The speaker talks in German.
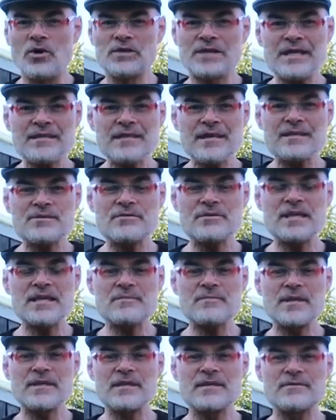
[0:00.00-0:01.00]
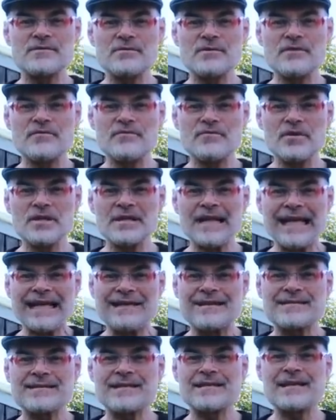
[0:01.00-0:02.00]
Und das hat zunächst mal dazu geführt,
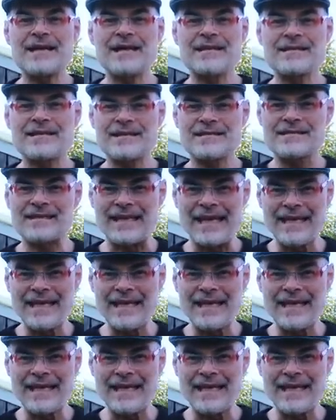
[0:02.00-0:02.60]
dass ich gar nicht erst